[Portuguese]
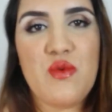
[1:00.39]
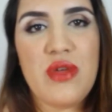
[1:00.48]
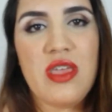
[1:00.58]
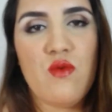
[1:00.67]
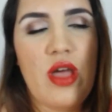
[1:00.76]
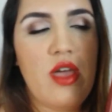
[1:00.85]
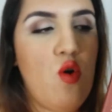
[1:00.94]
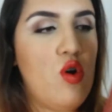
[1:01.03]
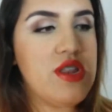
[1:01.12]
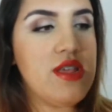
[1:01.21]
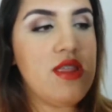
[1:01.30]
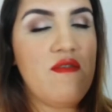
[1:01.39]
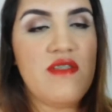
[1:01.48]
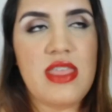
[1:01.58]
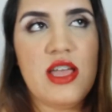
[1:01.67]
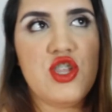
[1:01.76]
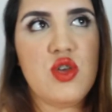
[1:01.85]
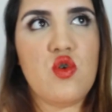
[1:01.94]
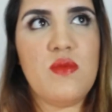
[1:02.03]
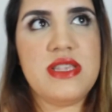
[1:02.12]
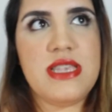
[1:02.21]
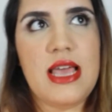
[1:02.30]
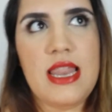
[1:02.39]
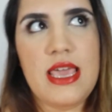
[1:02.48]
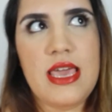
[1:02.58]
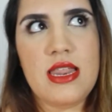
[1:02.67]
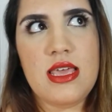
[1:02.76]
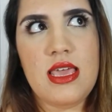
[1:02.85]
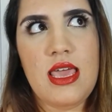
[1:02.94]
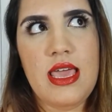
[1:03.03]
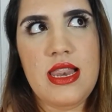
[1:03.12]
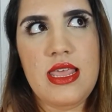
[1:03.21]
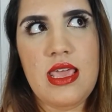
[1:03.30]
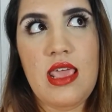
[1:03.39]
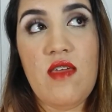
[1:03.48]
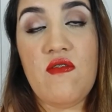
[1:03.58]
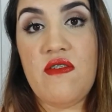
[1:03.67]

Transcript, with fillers: do Rick Riordan. Na verdade, eu comecei a ler ele em